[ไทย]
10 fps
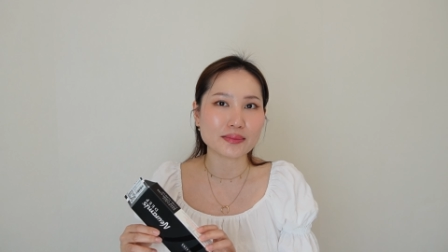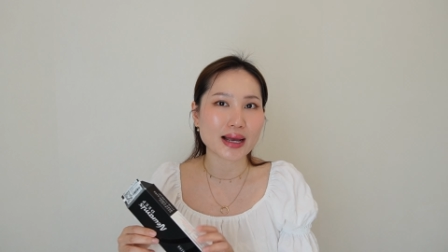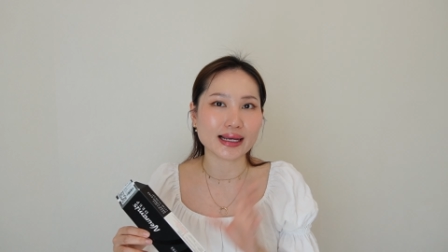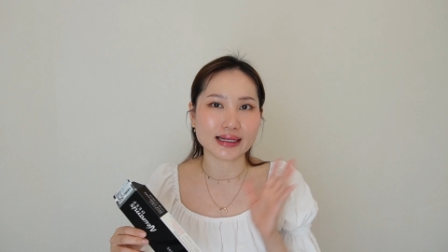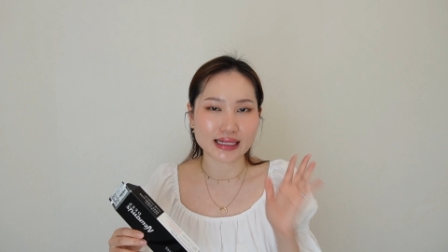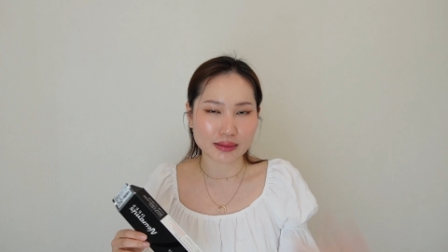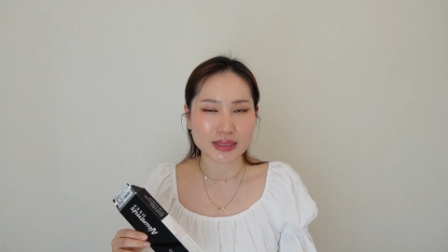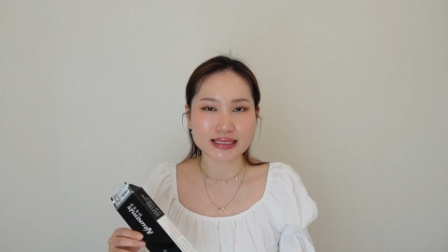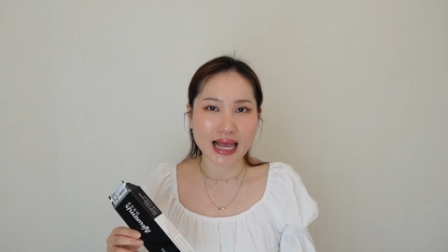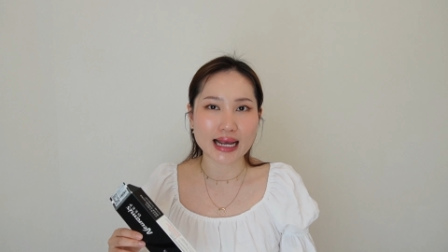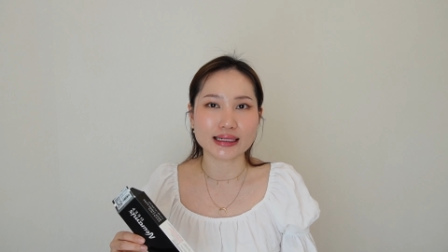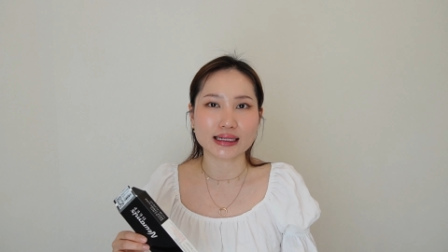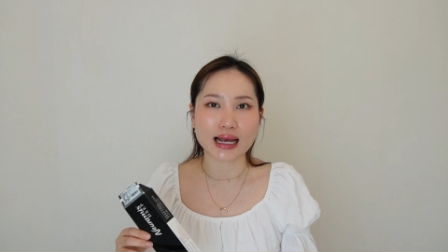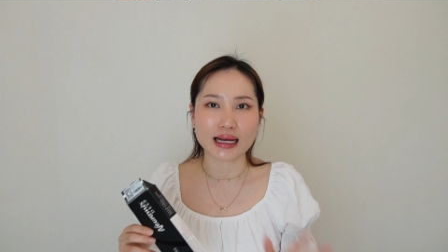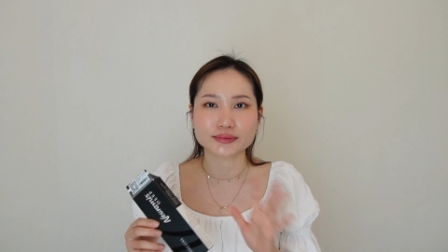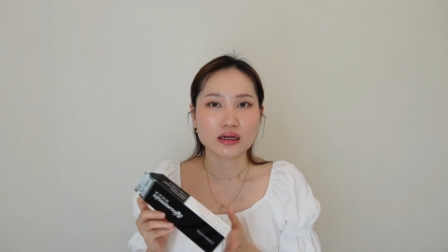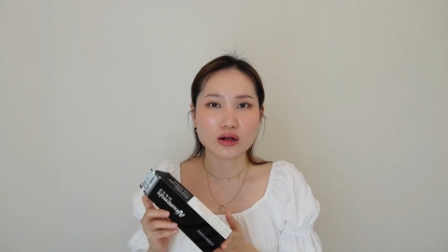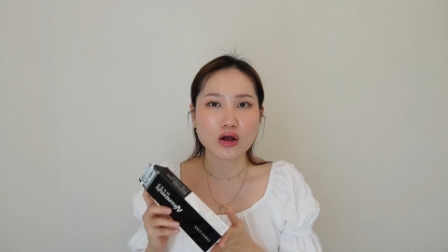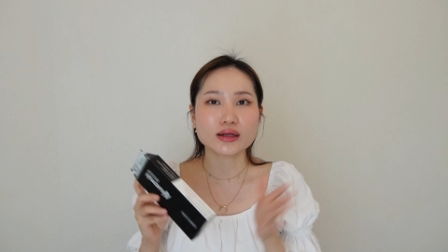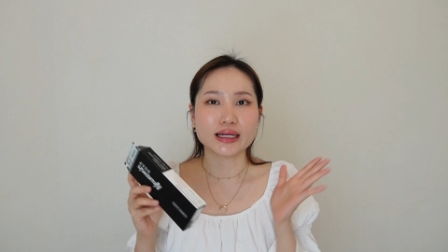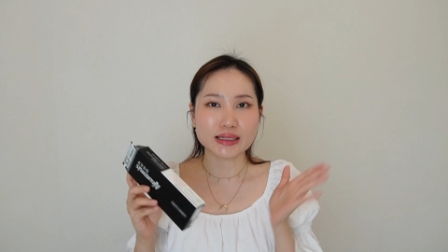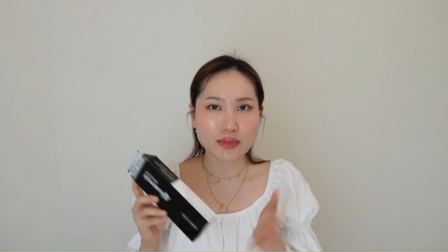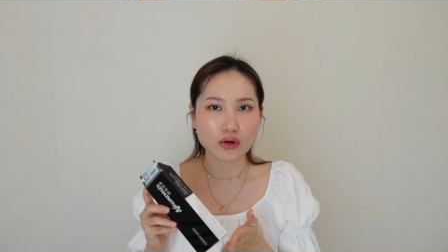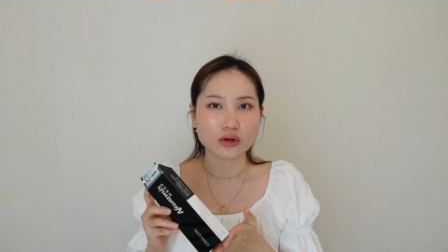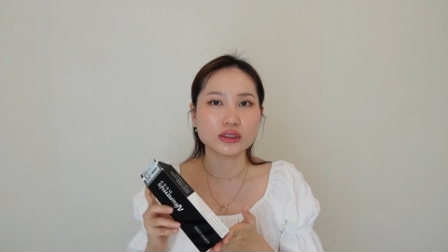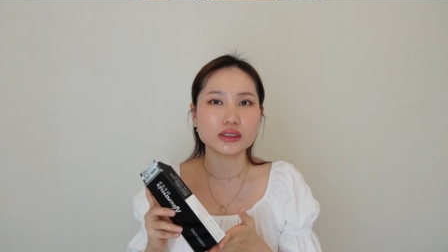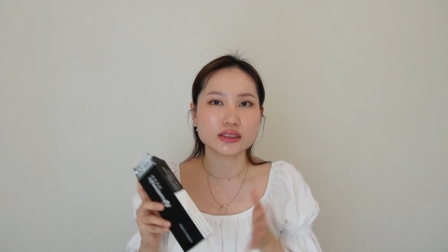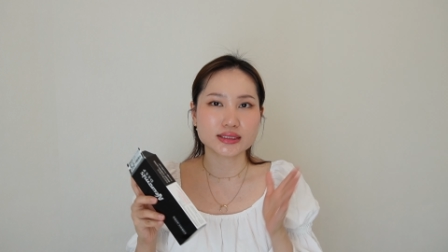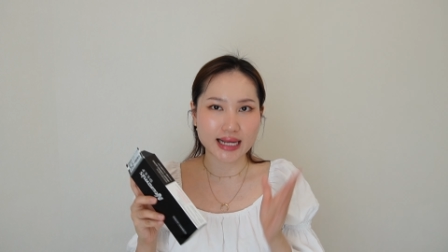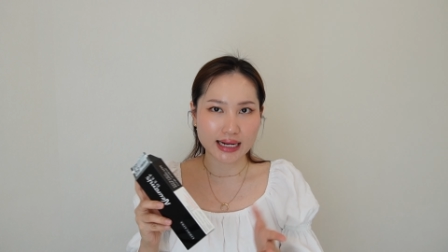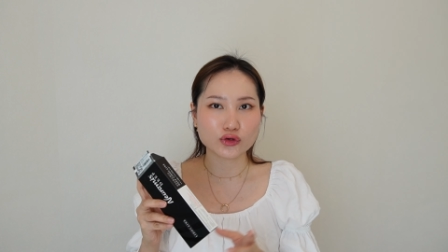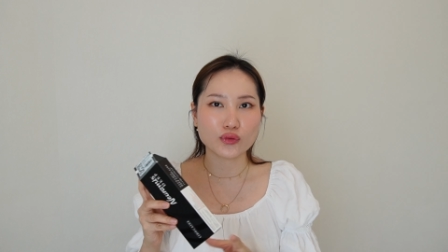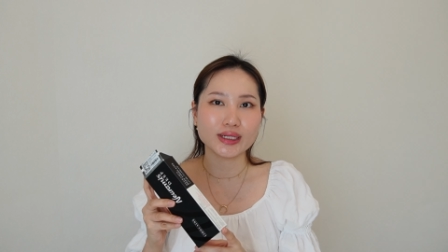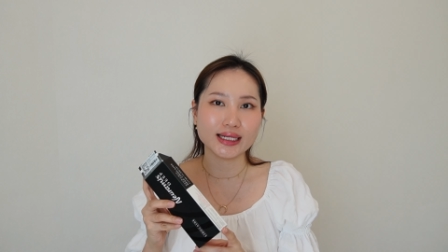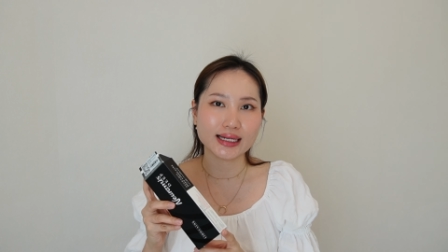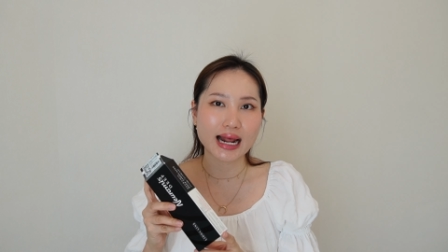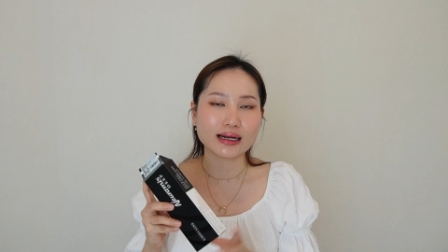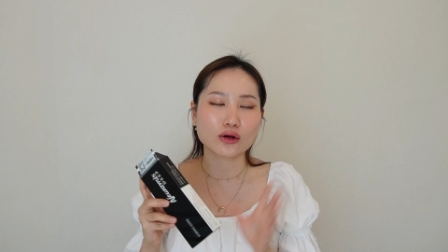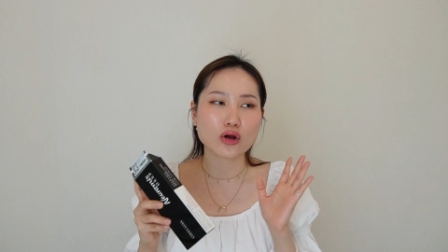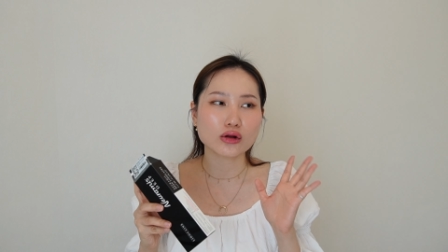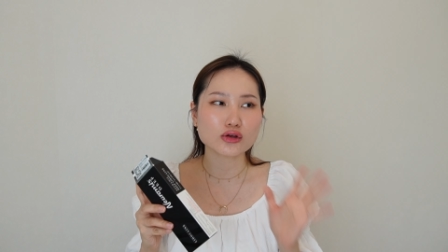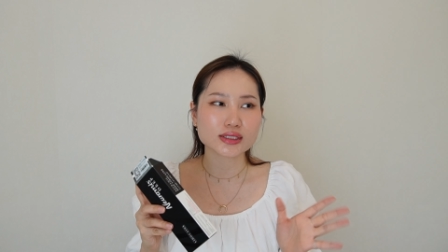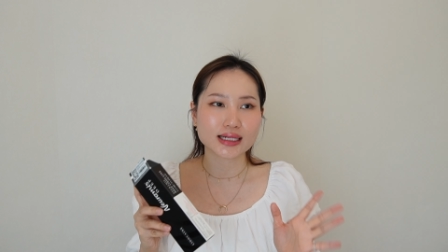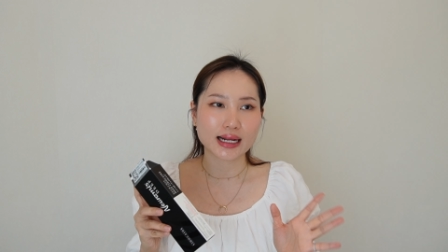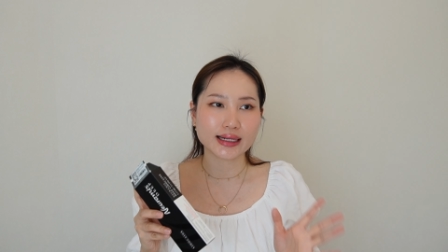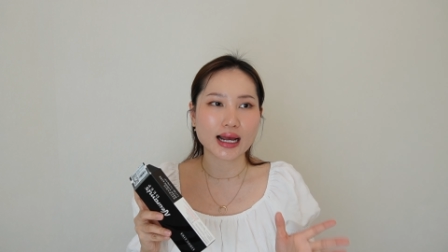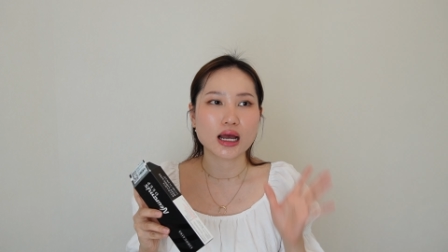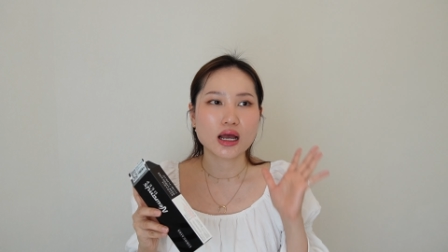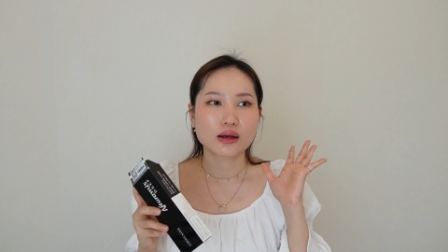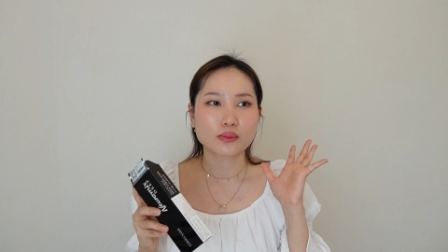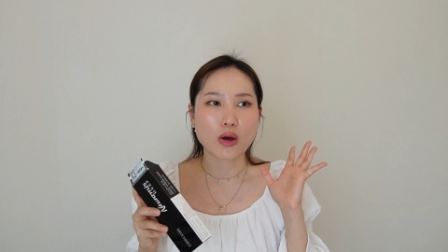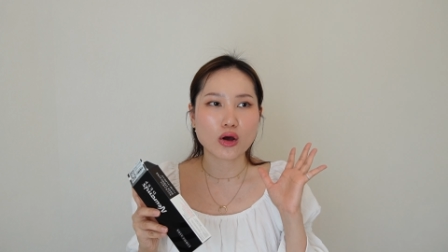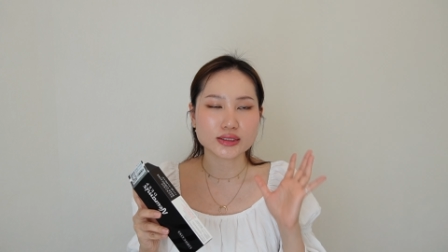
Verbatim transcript: ใหม่อย่างเงี้ยไม่ใช่นะคะก็อย่างที่บอกก็คือเช็คโดยวิธีได้แล้วก็นอกจากนั้นเนี่ยพอ